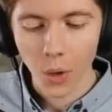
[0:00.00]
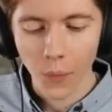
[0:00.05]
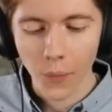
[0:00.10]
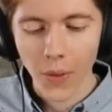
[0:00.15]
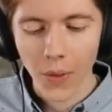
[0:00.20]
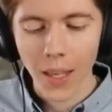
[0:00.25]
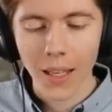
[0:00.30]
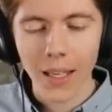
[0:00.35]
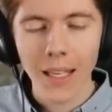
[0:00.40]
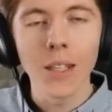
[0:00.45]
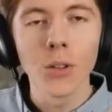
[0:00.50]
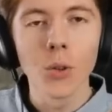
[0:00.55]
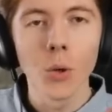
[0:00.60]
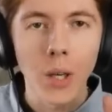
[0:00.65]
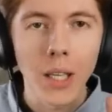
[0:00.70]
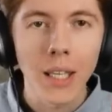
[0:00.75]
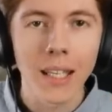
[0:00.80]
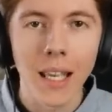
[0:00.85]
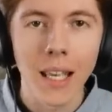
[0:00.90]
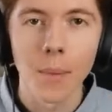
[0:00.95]
de l'enfer, est
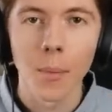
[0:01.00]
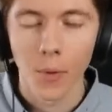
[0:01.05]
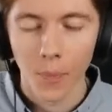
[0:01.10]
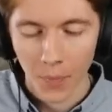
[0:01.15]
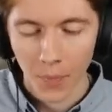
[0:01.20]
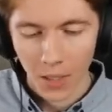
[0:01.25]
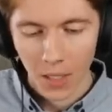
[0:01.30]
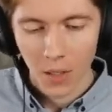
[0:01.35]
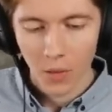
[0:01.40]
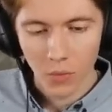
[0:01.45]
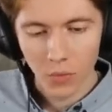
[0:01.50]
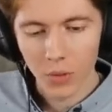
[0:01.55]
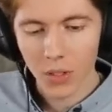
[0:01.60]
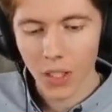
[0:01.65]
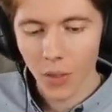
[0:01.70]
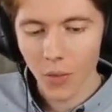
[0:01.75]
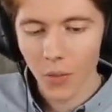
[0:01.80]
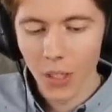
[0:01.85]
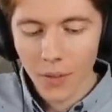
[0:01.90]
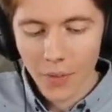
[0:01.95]
doré également.
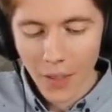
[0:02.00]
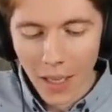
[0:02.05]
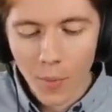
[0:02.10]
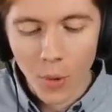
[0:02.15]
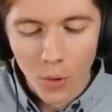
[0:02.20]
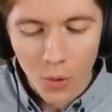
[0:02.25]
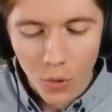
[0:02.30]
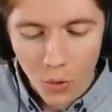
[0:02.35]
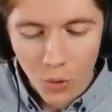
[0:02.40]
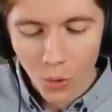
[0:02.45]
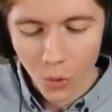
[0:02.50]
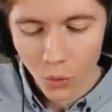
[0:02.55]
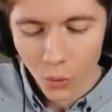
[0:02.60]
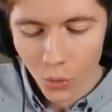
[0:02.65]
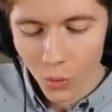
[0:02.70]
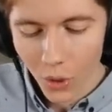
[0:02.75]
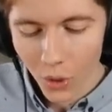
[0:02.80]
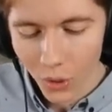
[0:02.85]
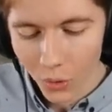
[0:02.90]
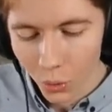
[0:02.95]
Donc on est vraiment sur
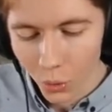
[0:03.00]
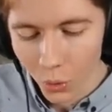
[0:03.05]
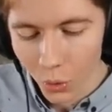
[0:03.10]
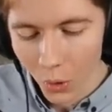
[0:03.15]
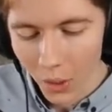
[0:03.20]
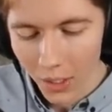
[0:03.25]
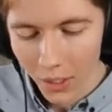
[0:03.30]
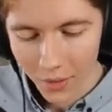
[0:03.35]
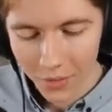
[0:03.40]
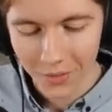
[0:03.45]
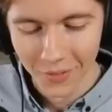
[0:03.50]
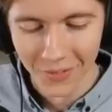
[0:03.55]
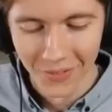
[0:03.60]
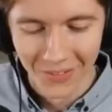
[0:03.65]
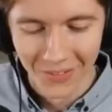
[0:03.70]
du tout doré. Hein.